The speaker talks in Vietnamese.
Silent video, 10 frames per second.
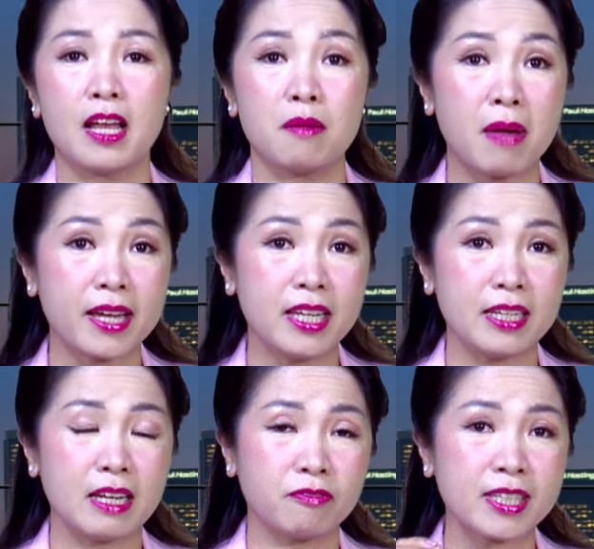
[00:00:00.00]

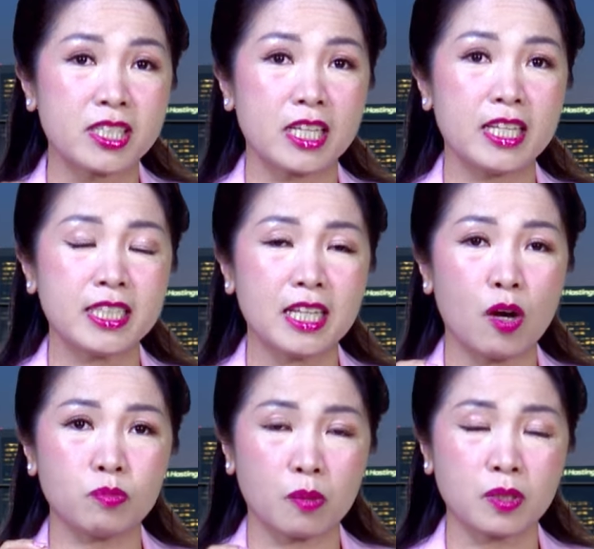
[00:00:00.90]
Biden là phát triển
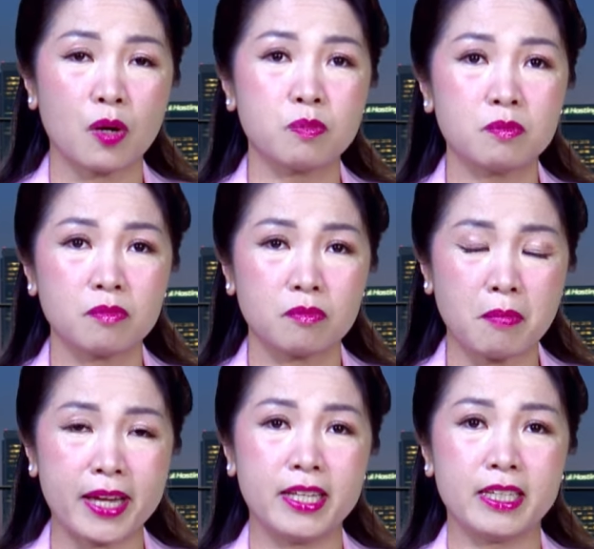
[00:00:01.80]
ông tổng thống
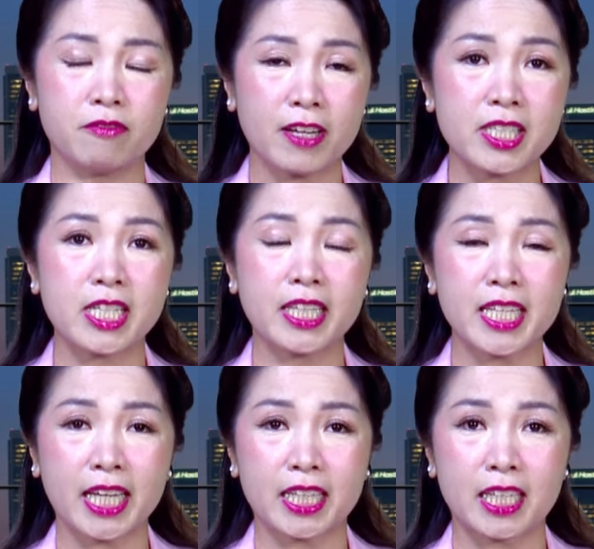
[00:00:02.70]
Biden phát triển
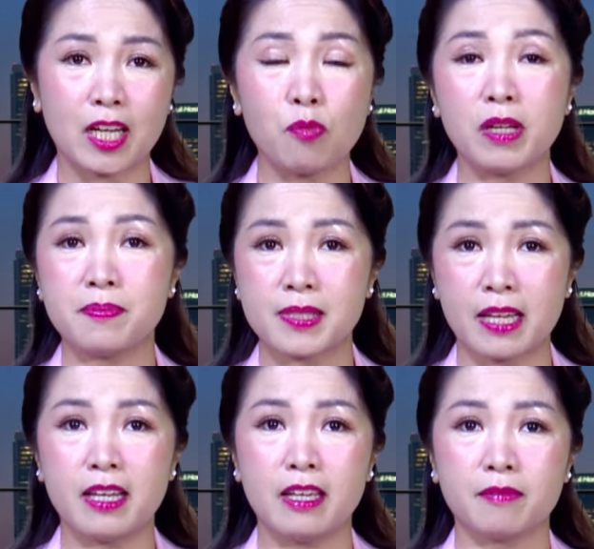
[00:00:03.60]
cái ngành công nghiệp
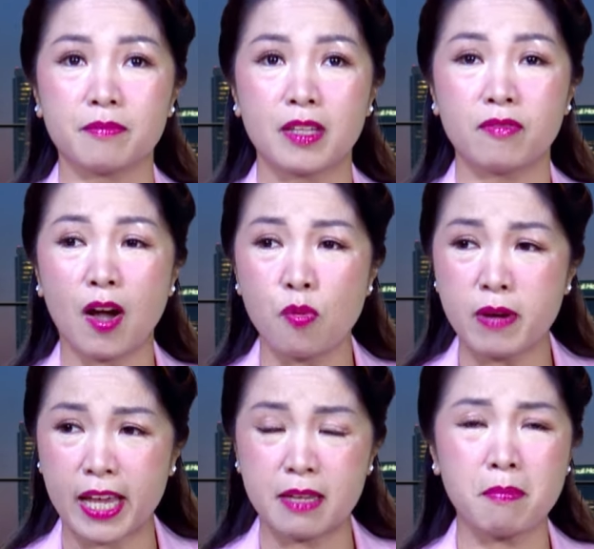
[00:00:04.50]
xe điện và ông
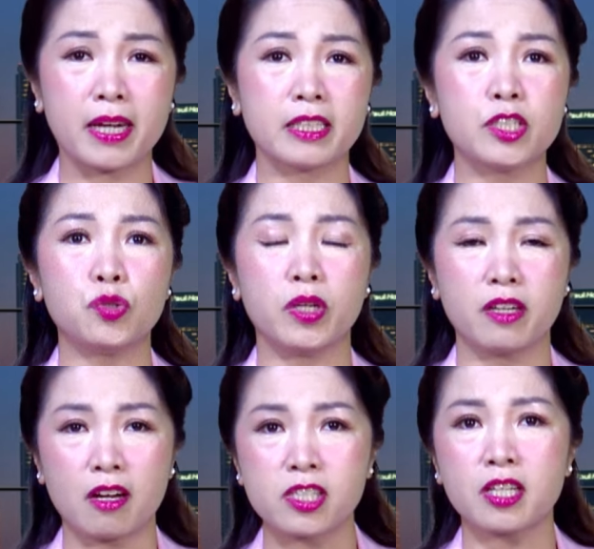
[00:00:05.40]
đẩy mạnh cái chuyện
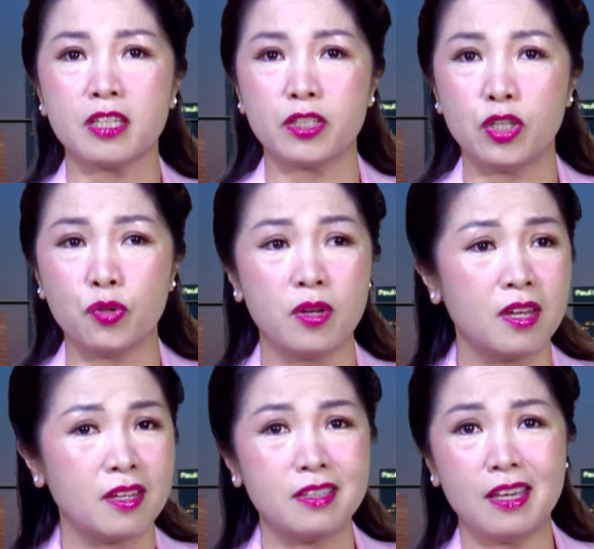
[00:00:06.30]
đó rất là nhiều
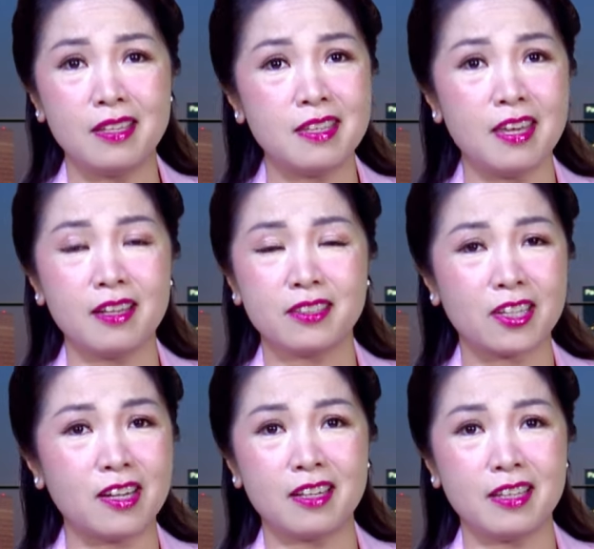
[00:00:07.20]
dĩ nhiên cho
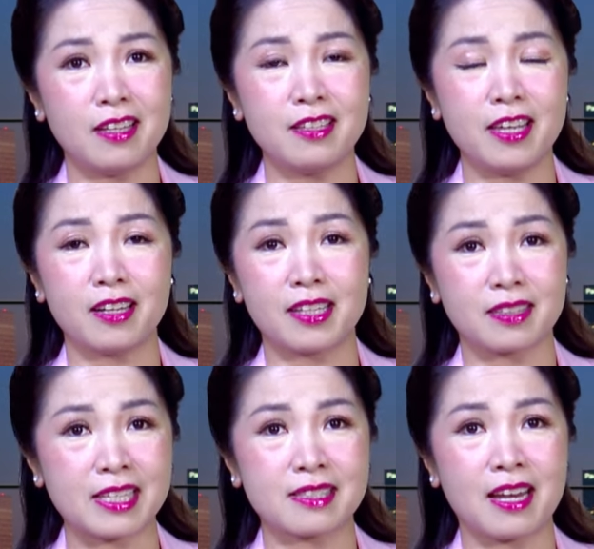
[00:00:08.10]
nên dĩ nhiên là
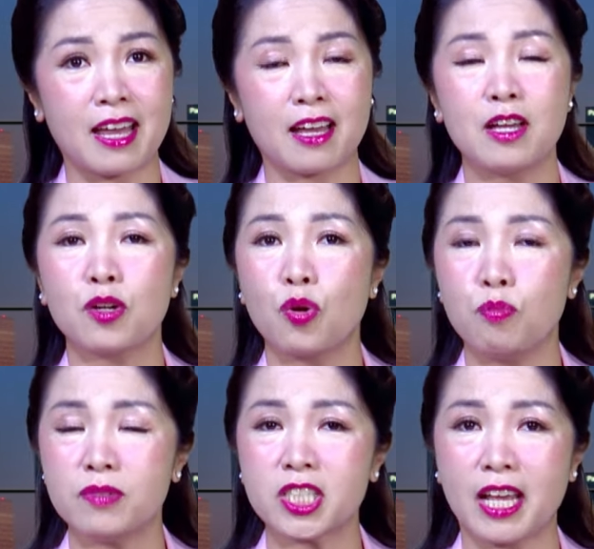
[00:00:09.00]
Tesla
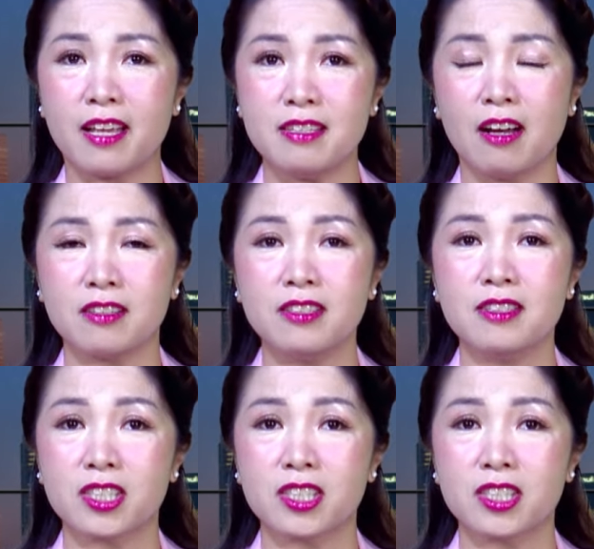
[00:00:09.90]
cũng sẽ nhận được